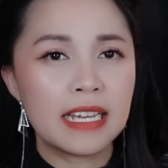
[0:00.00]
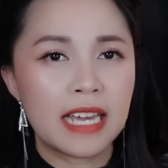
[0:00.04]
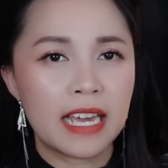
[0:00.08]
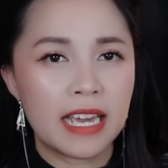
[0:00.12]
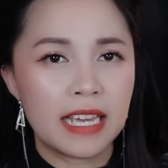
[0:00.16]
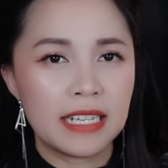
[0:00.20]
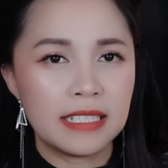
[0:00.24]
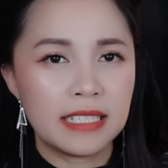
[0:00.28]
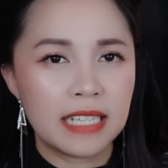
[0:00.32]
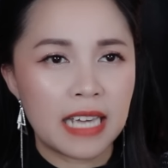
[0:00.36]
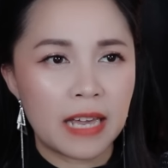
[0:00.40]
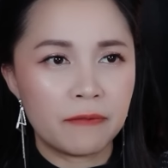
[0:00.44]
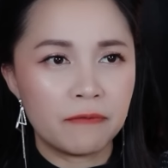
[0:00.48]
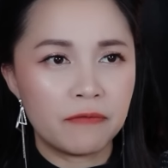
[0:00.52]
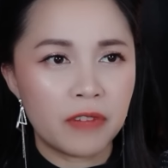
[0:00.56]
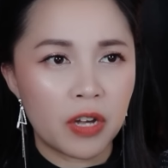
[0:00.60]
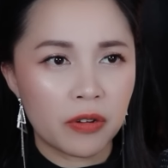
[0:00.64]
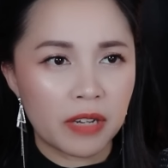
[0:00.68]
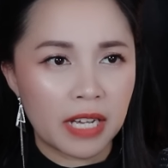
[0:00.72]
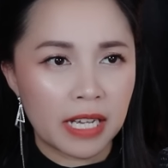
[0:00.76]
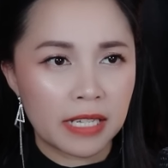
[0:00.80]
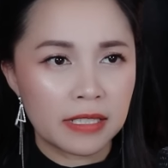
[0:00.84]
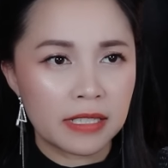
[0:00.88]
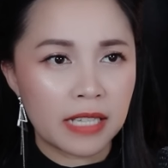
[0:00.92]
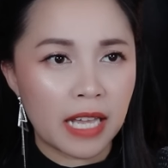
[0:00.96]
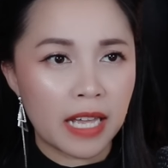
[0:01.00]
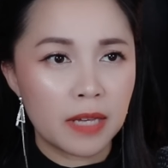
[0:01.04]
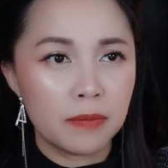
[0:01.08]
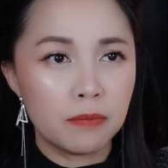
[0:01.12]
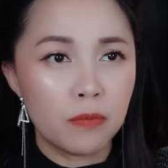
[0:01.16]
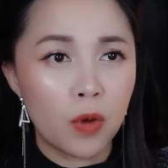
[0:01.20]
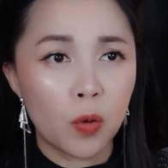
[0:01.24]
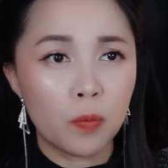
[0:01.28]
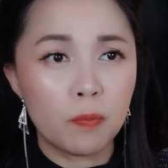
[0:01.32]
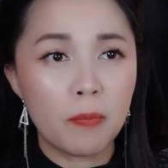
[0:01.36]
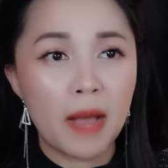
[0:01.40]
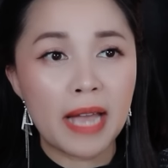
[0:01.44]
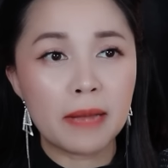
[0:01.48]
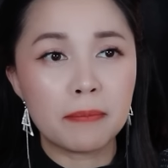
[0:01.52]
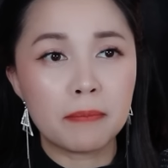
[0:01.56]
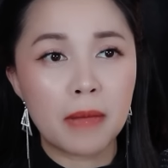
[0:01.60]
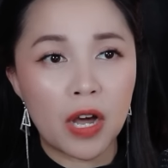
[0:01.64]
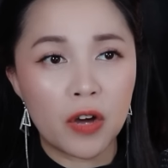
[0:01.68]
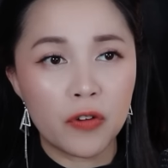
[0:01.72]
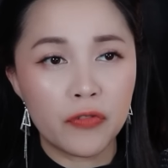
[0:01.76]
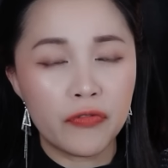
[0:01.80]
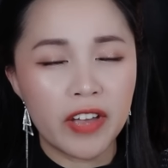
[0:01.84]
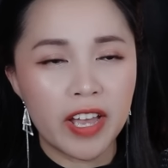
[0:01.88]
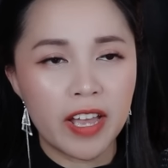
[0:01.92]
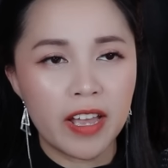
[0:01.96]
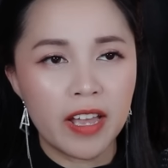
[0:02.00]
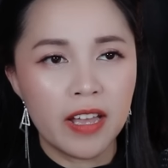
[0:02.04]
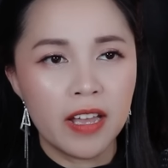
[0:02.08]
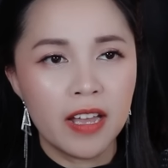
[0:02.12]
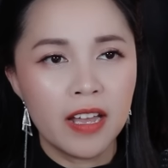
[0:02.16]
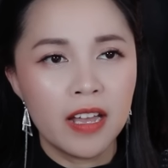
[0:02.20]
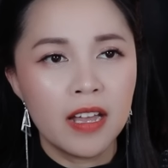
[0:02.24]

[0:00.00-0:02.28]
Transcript: khẽ chạm vào cánh tay một bác bảo vệ.